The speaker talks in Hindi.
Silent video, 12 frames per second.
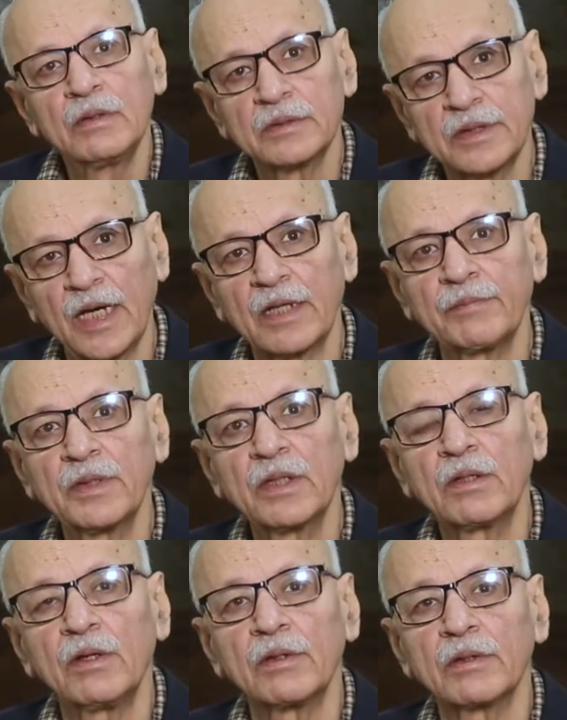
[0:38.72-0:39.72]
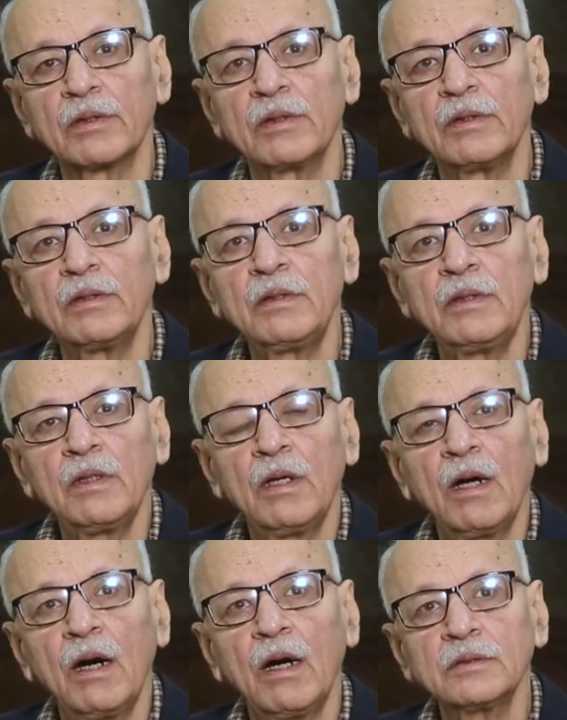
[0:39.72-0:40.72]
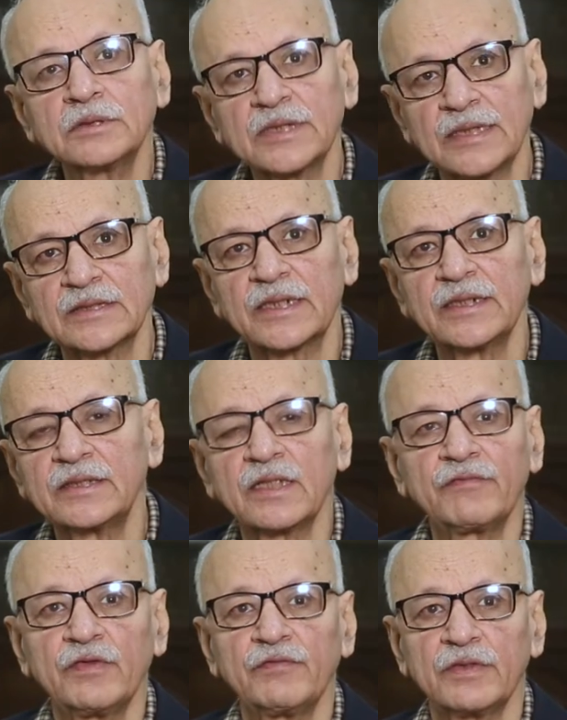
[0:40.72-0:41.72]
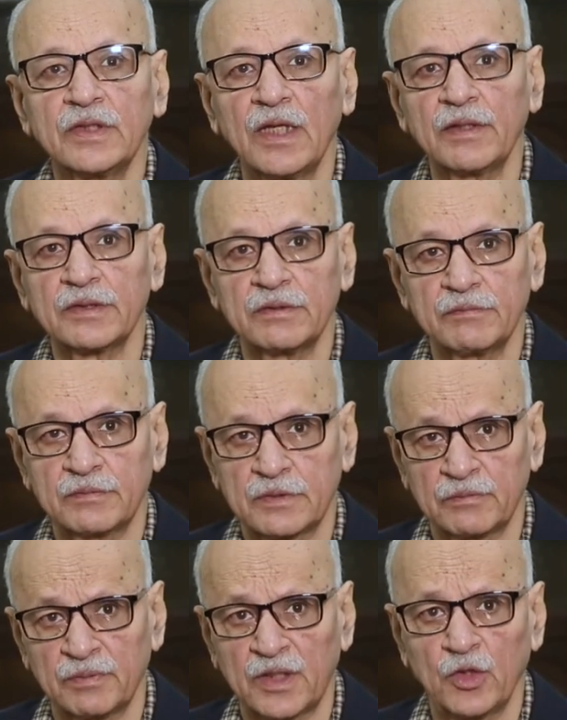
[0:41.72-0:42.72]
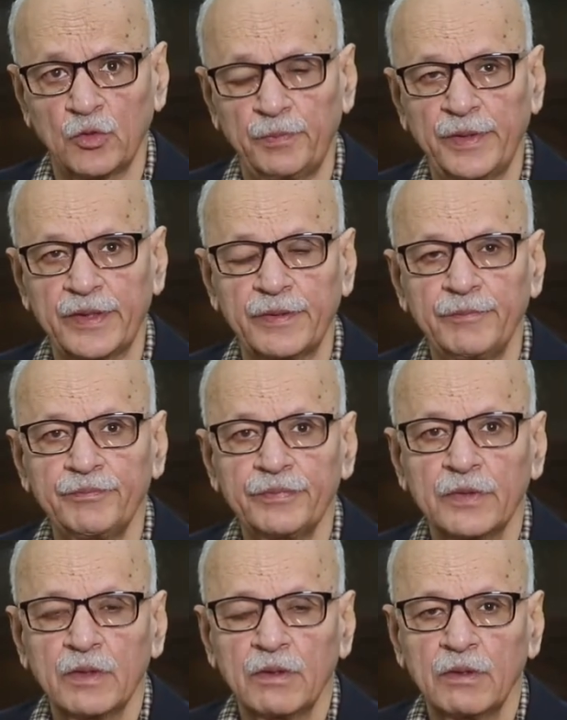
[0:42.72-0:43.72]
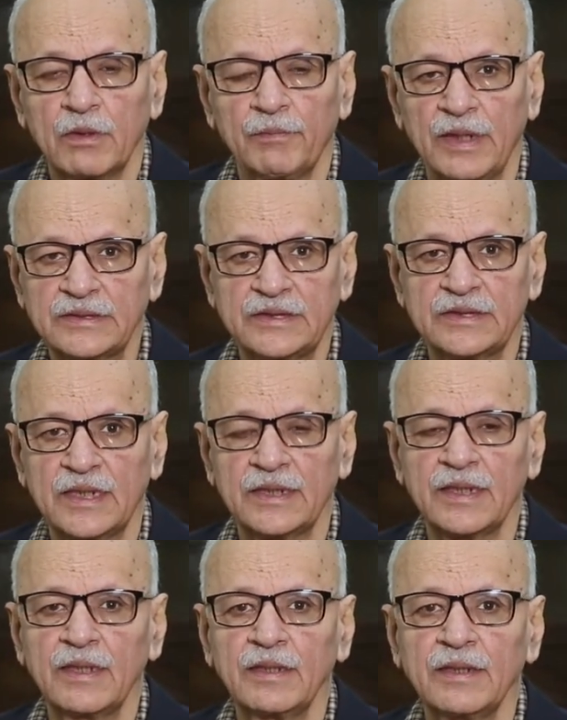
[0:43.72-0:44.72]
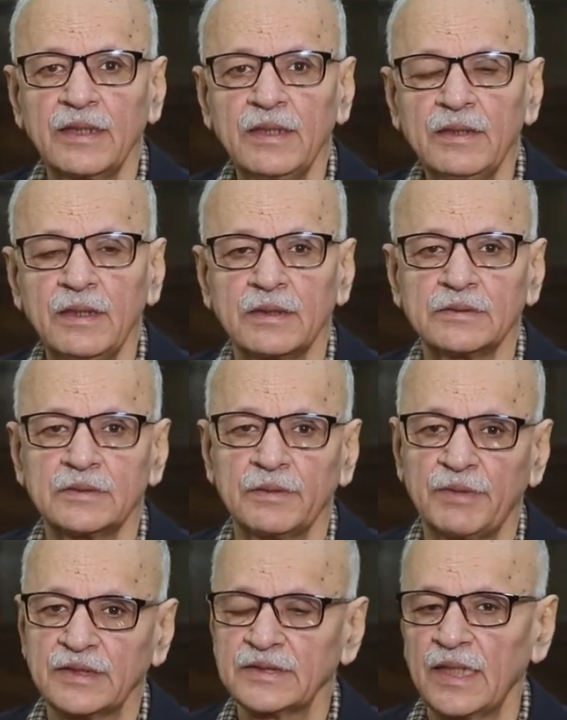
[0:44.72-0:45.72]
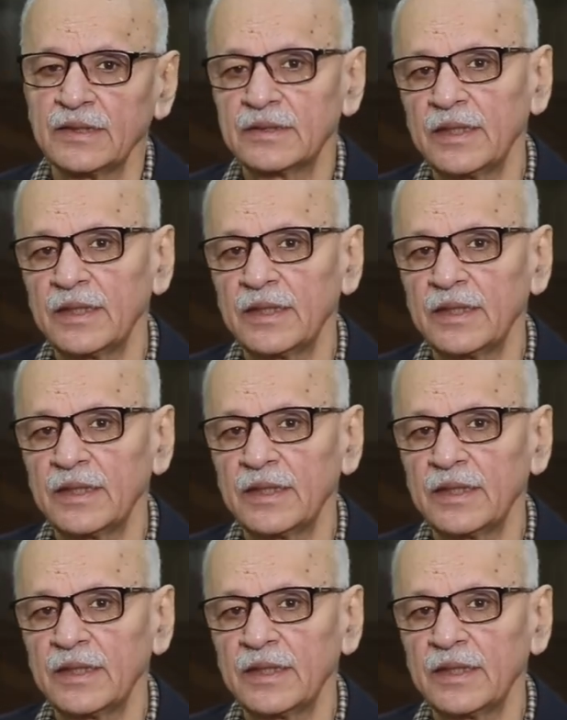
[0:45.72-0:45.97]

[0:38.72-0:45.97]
धार्मिक और सांस्कृतिक विविधता के ऊपर बातचीत करने के लिए आज हमारे साथ